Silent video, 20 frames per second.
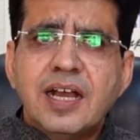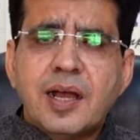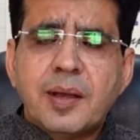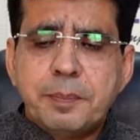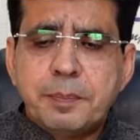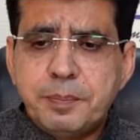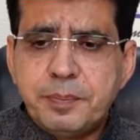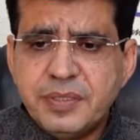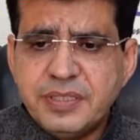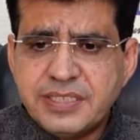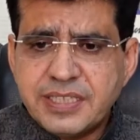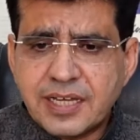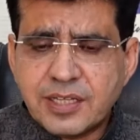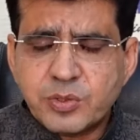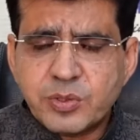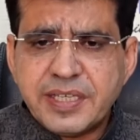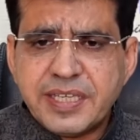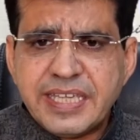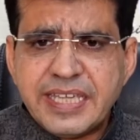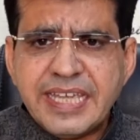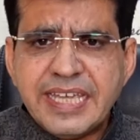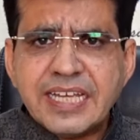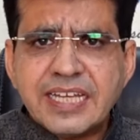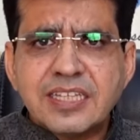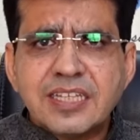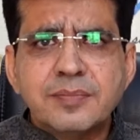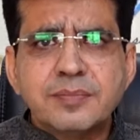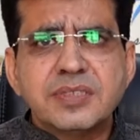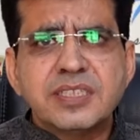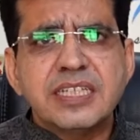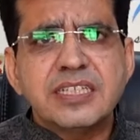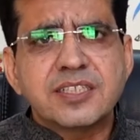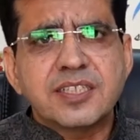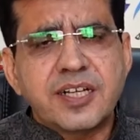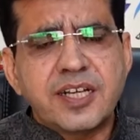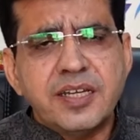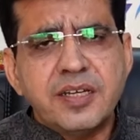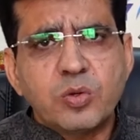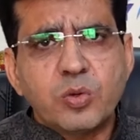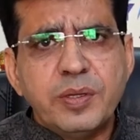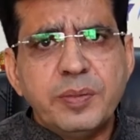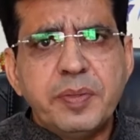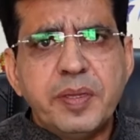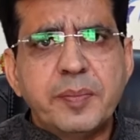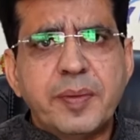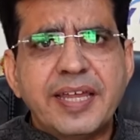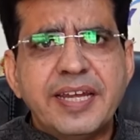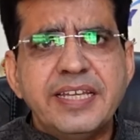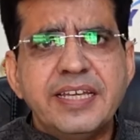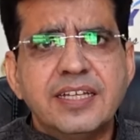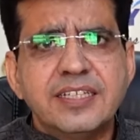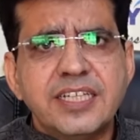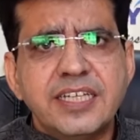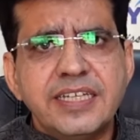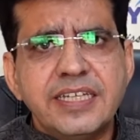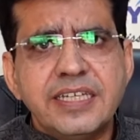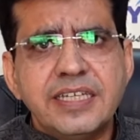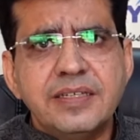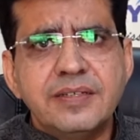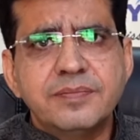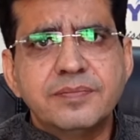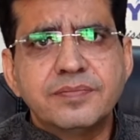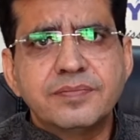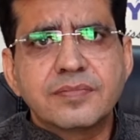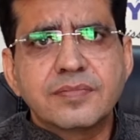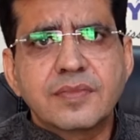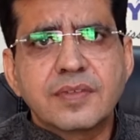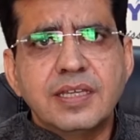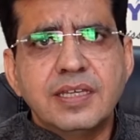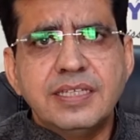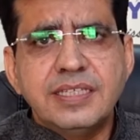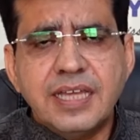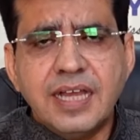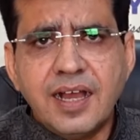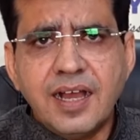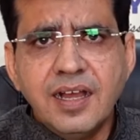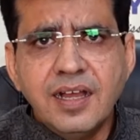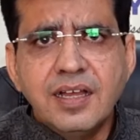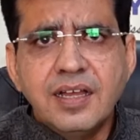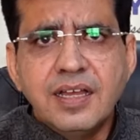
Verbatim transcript: अब या तो एकदम से सडन कोई बीमारी आ जाएगी या